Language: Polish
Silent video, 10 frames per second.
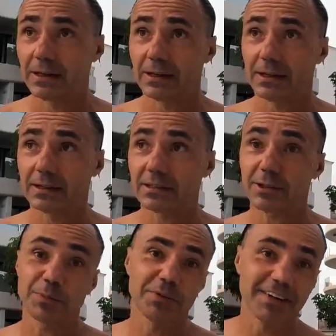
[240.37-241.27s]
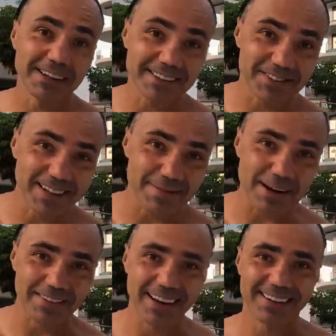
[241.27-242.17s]
E, za to pływanie zawsze
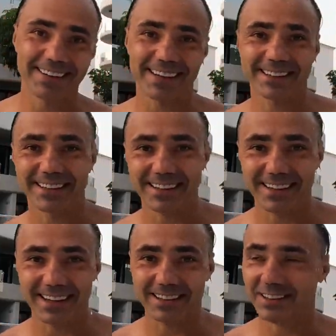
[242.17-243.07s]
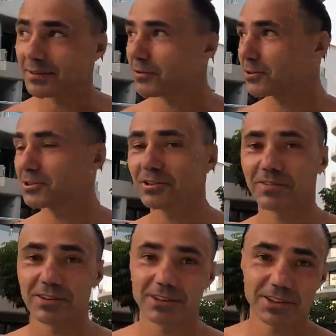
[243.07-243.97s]
naprawia. Jak się, jak się wchodzi do
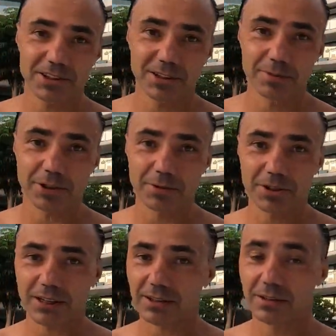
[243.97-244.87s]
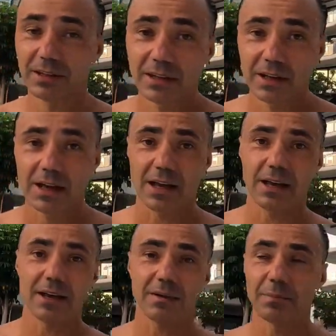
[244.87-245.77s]
wody i się dobrze rusza, to
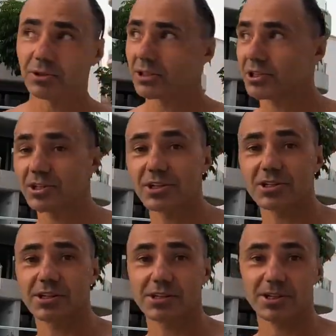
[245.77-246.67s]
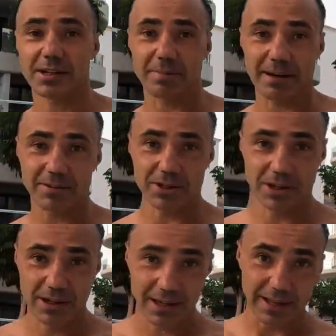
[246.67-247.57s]
e, można się nieźle, nieźle naprawić.
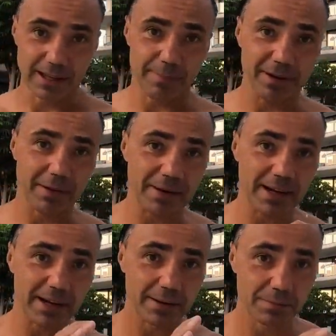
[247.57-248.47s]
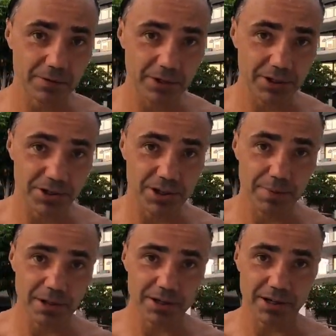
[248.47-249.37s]
Ja naprawiam rękę, bo właśnie dzisiaj
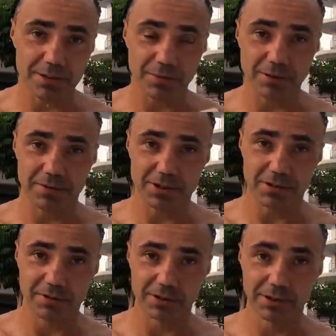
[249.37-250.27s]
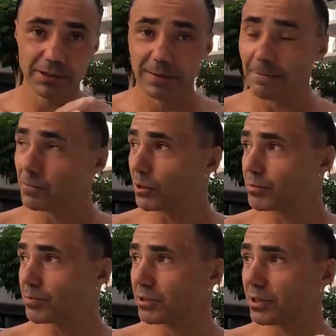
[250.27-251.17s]
pierwszy raz mogłem wejść do wody. No i
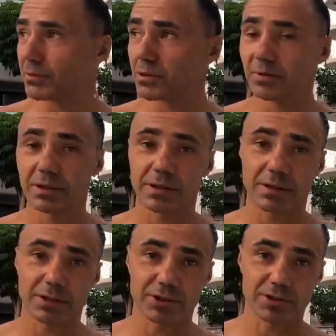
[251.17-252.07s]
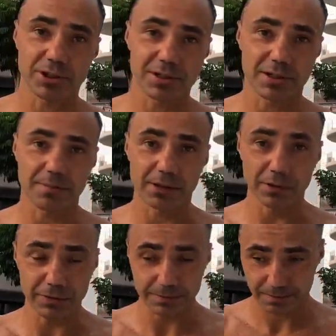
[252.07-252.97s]
przepłynąłem sobie 1600
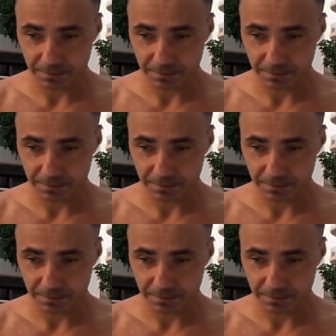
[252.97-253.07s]
metrów